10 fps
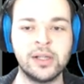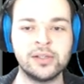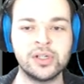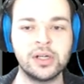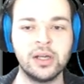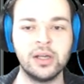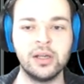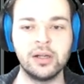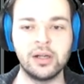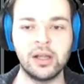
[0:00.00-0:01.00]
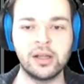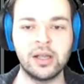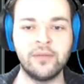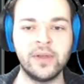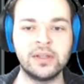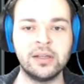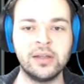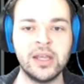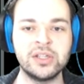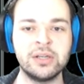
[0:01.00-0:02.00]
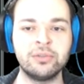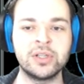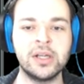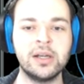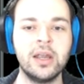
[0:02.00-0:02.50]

alacak. Kalkan efektini değiştirmişler.